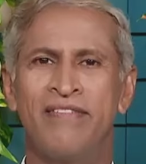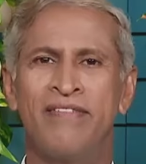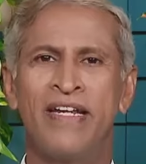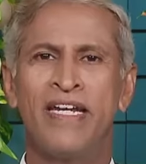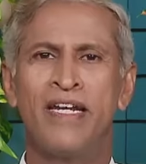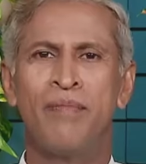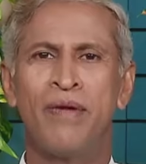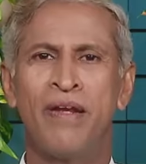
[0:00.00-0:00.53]

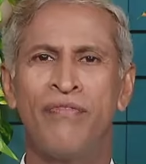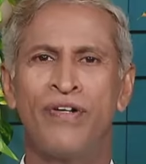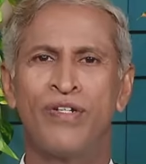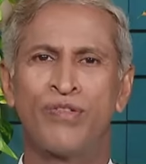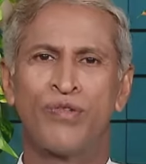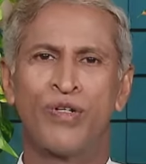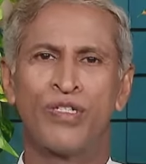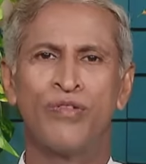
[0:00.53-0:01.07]
ఇవన్నీ
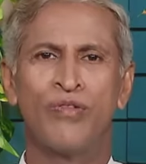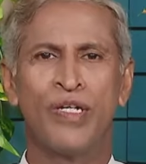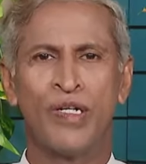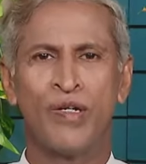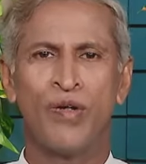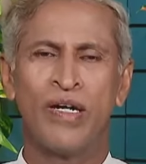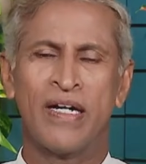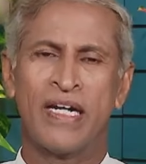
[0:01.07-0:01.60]
బెనిఫిట్స్ కోసం
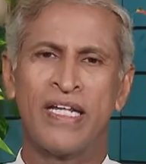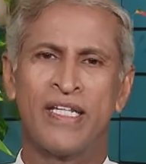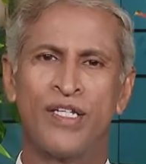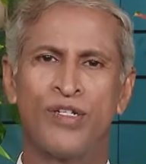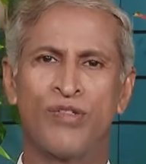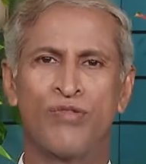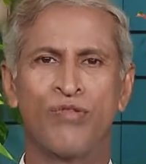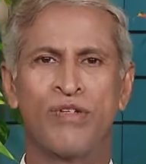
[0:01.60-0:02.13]
ఇంట్లో ఎట్లా
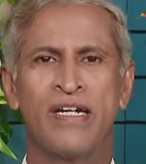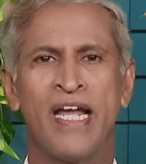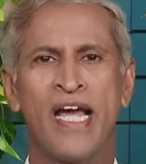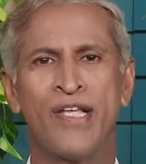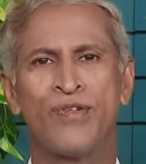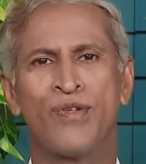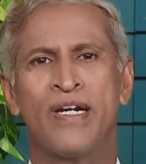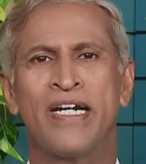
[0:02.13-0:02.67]
చేసుకున్న
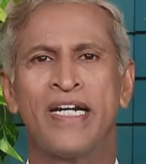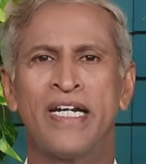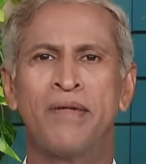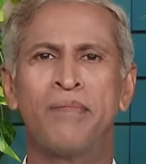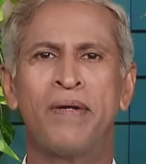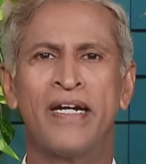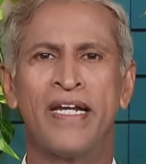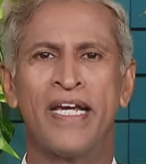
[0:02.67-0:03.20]
న్యాచురల్
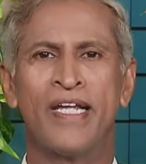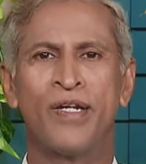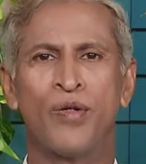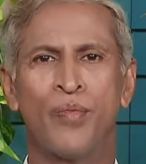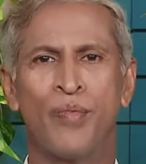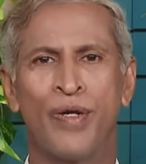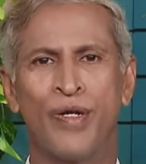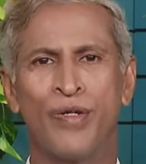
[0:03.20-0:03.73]
ట్రీట్మెంట్ హెయిర్కి
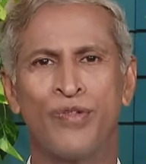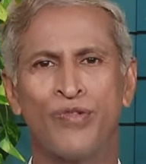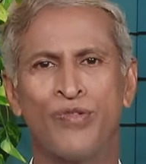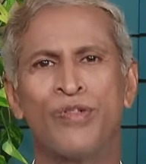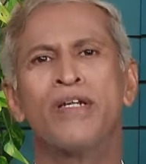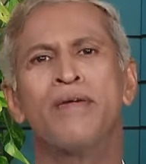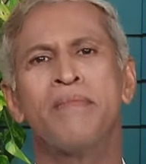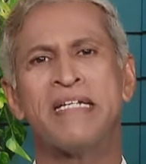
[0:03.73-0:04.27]

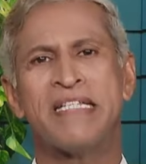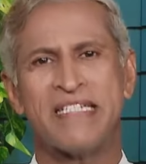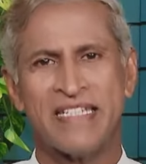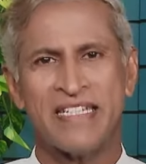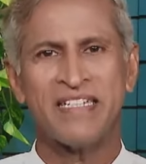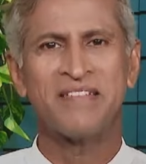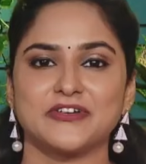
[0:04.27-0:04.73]
ఉపయోగించుకుంటే మంచిది